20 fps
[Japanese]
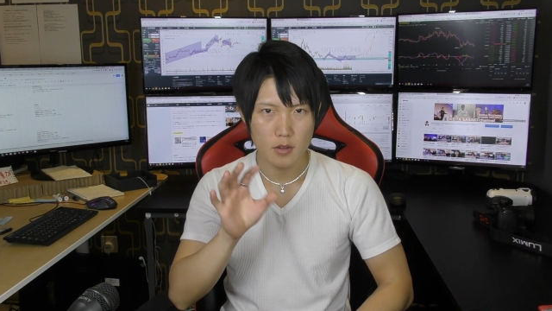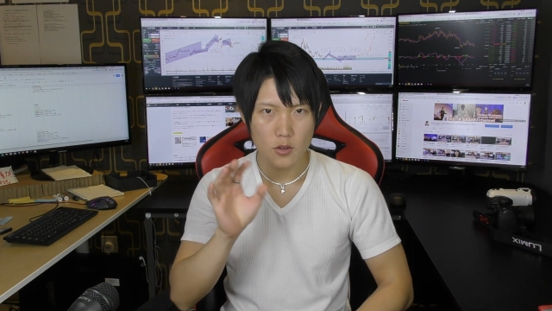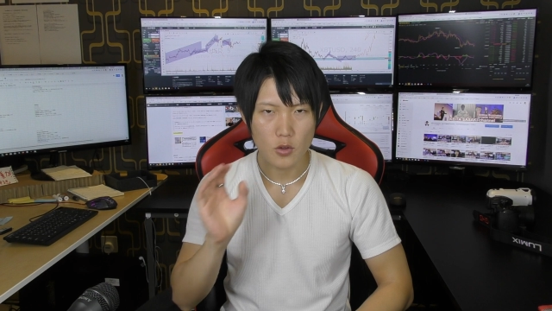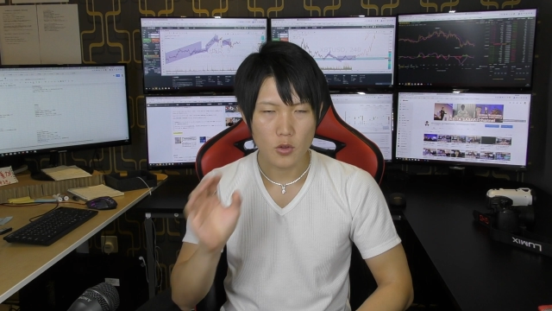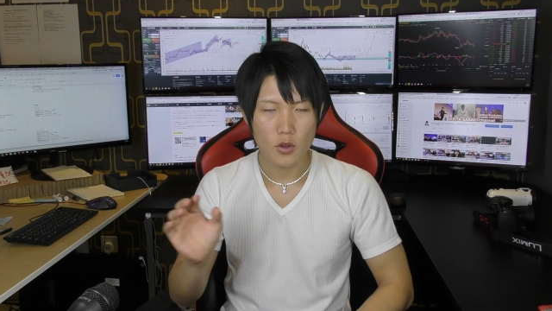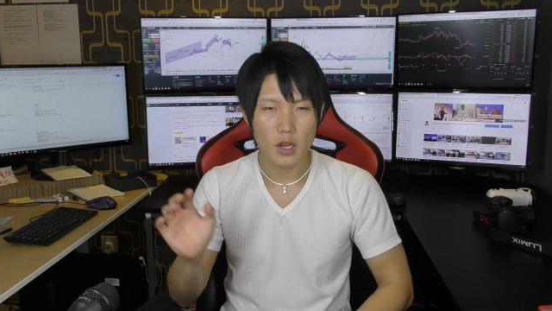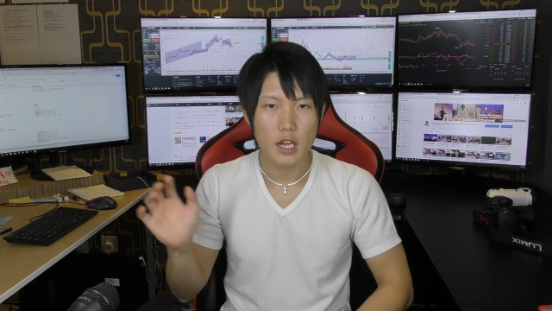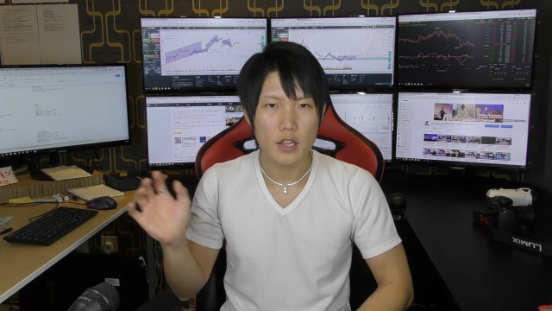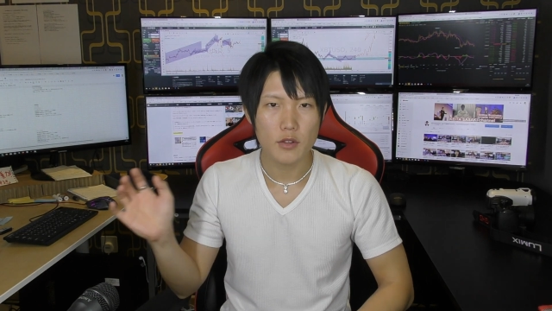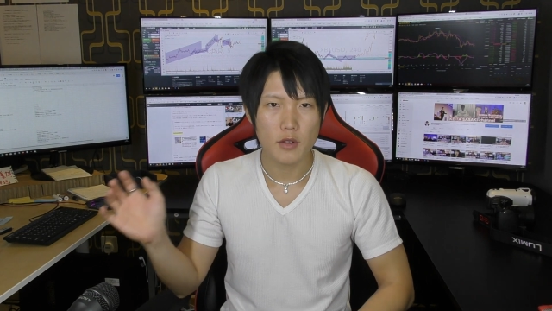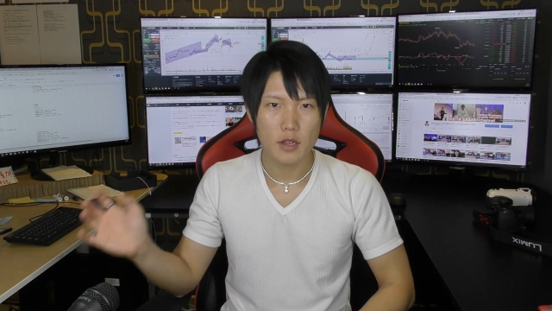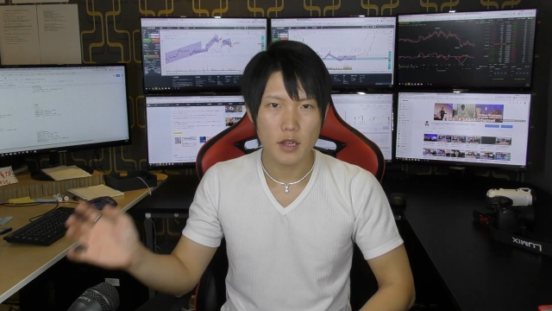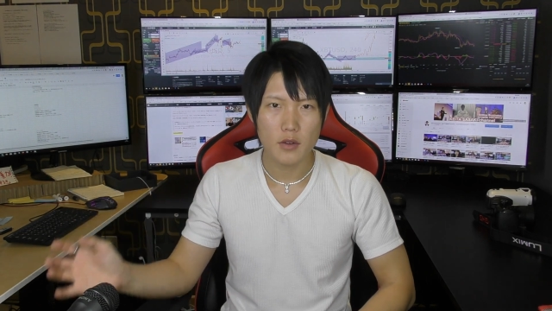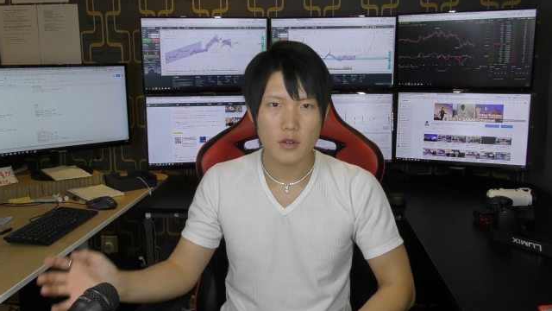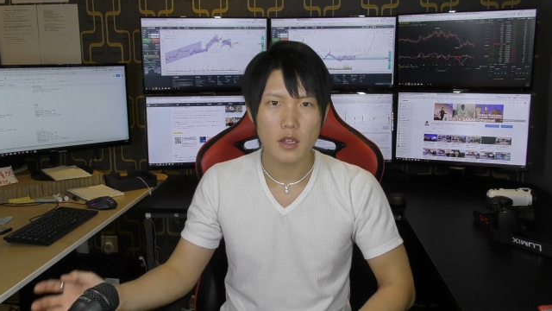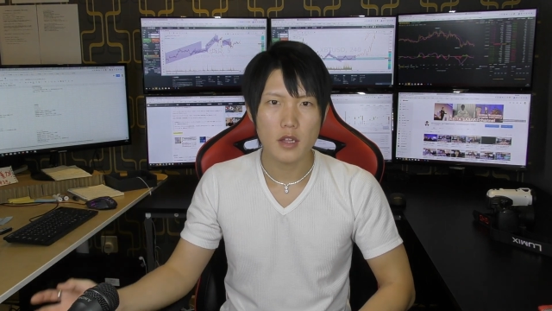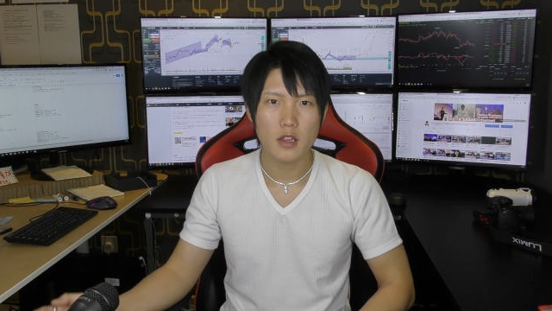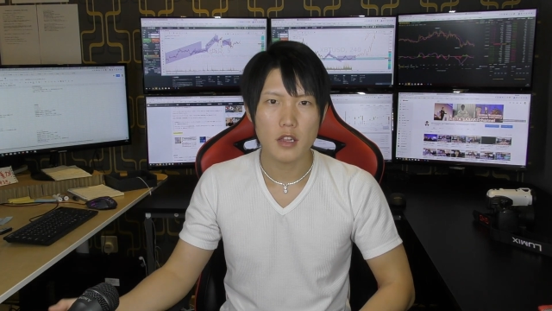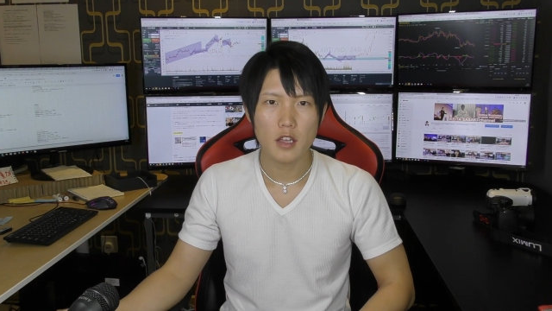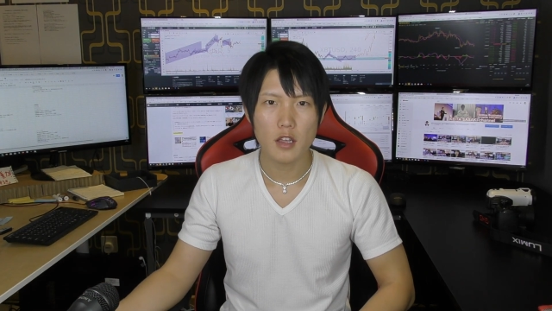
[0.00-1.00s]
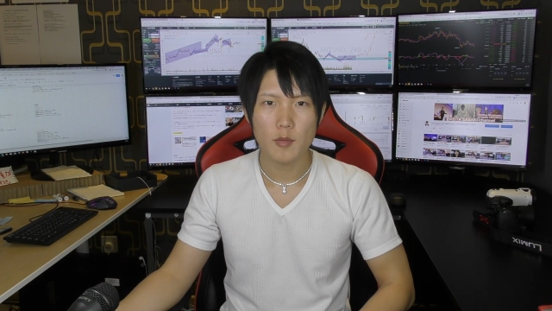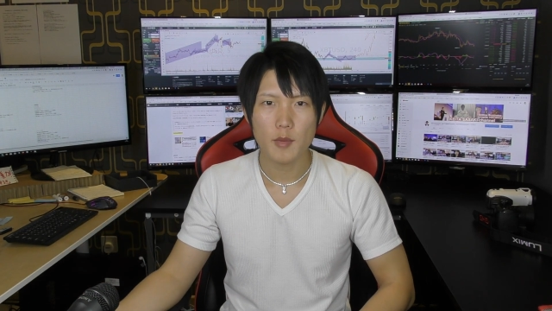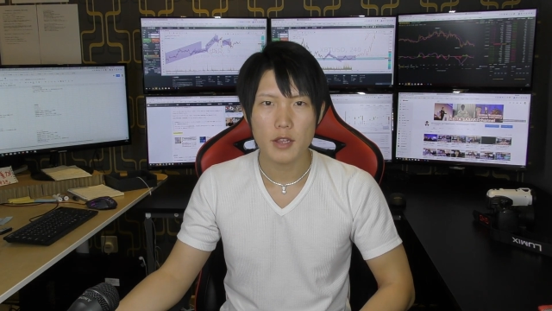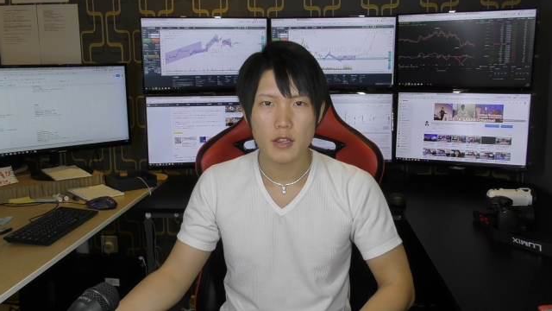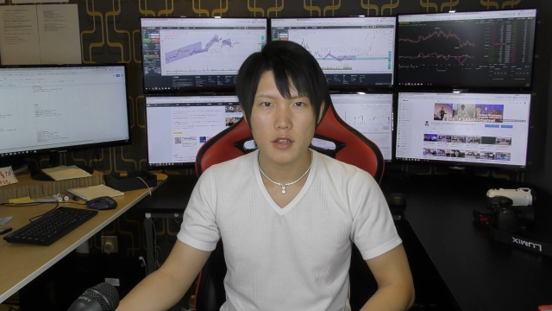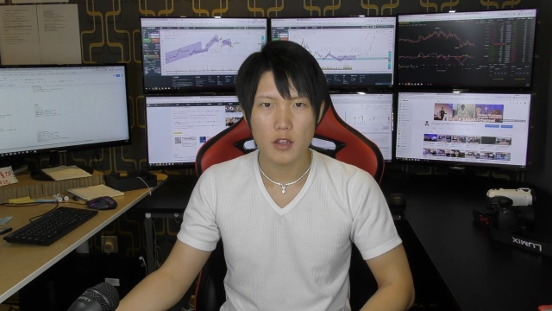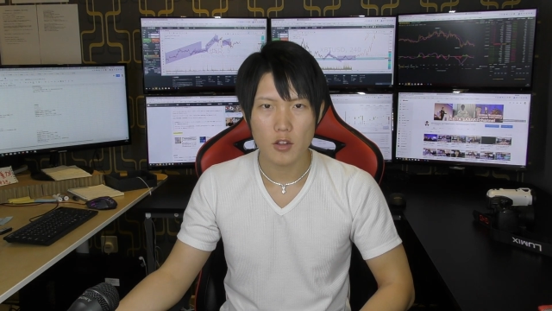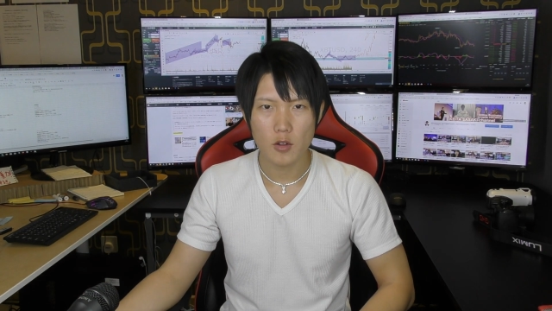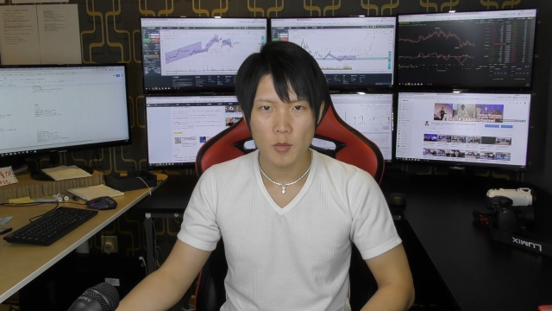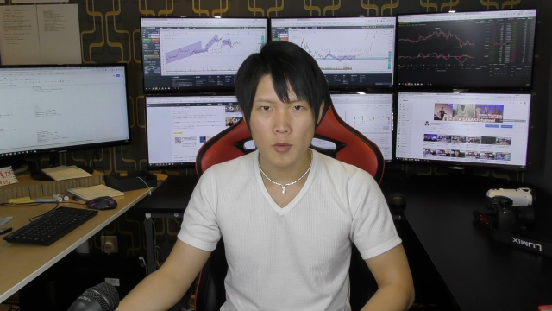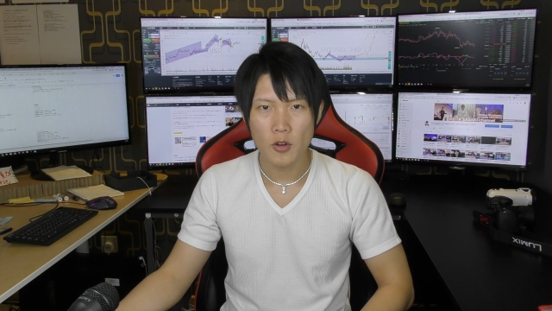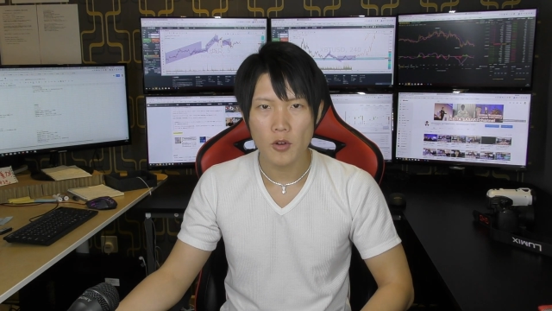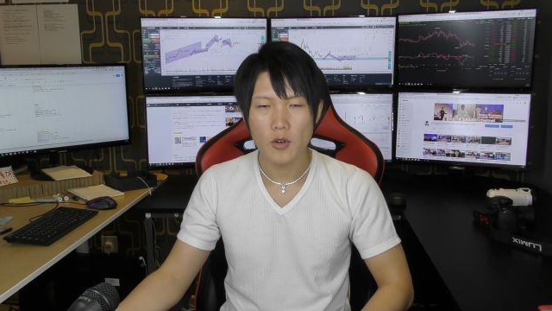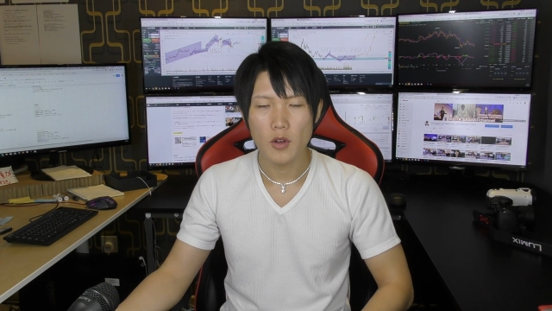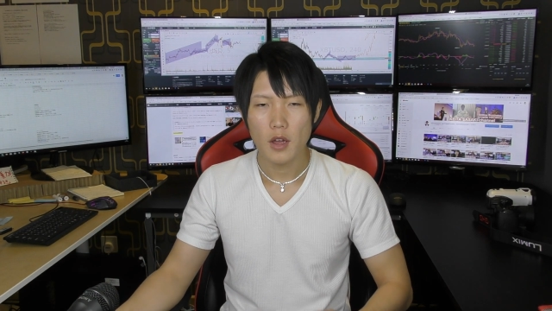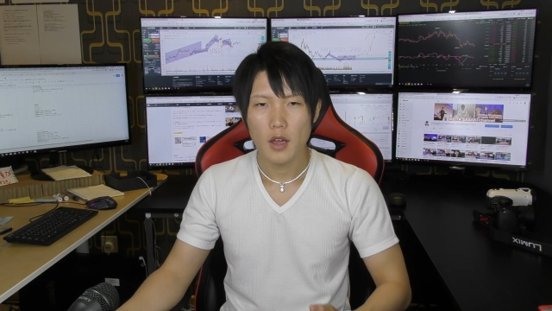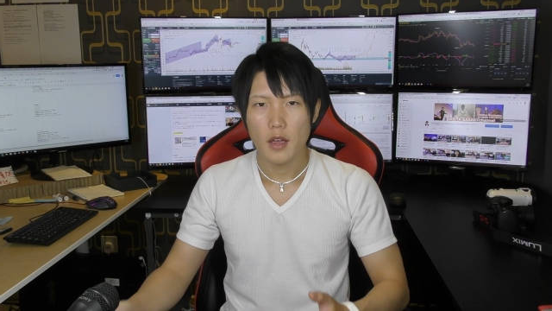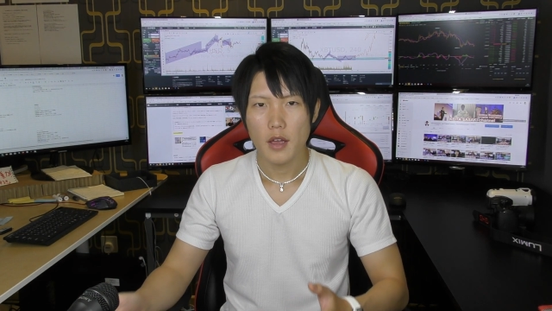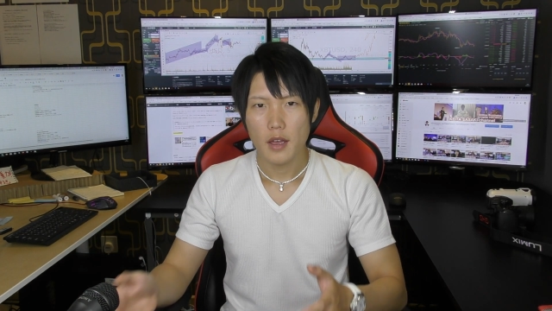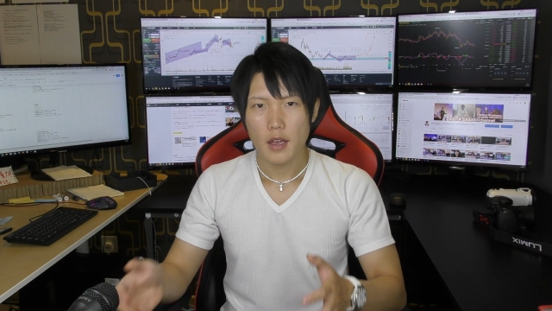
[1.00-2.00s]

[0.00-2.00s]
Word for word: どんどん価値はなくなっていきますけども、